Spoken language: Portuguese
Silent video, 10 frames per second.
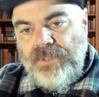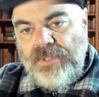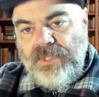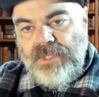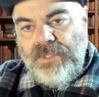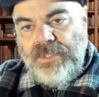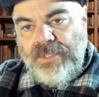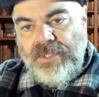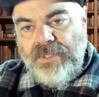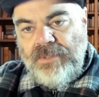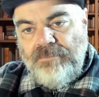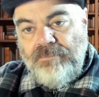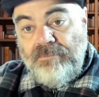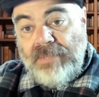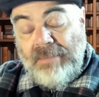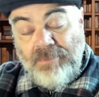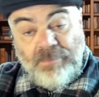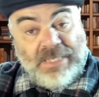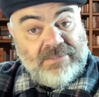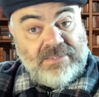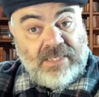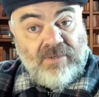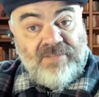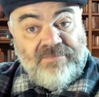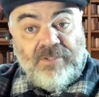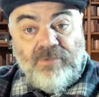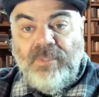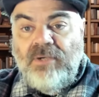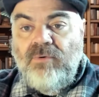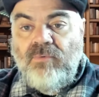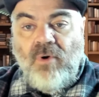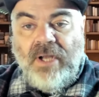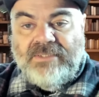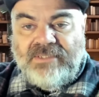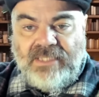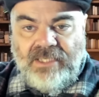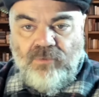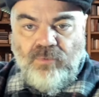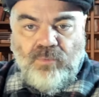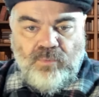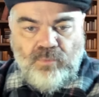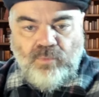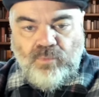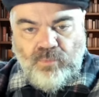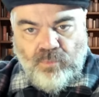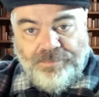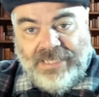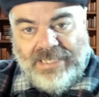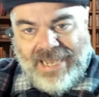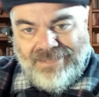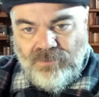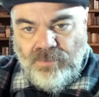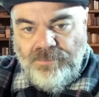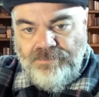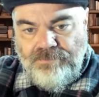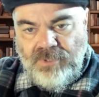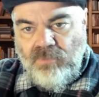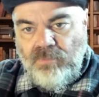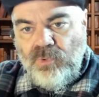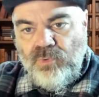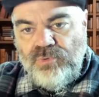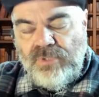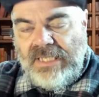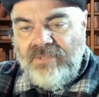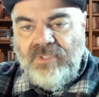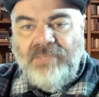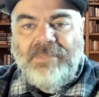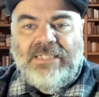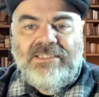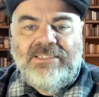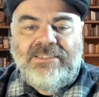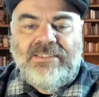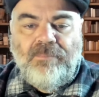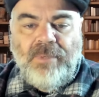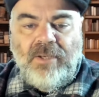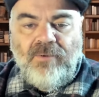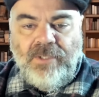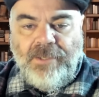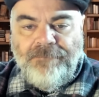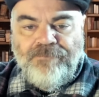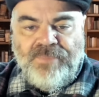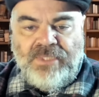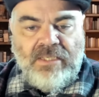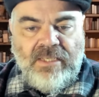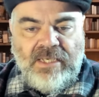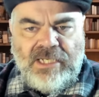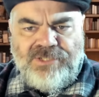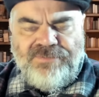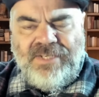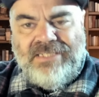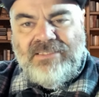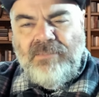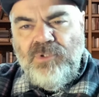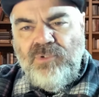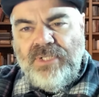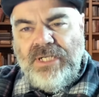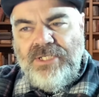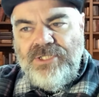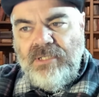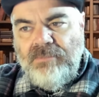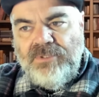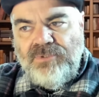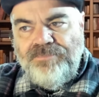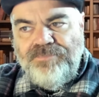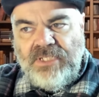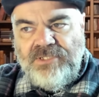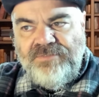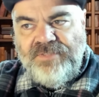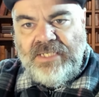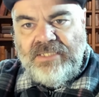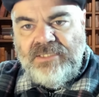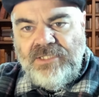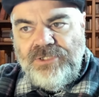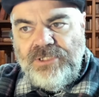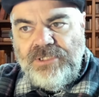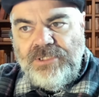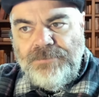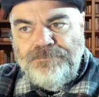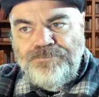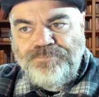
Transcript: E Pablo Marçal levando uma corça aí do, do humilhado pelo Boulos lá no debate de São Paulo, né? A diferença é muito grande, né, pessoal? A diferença de,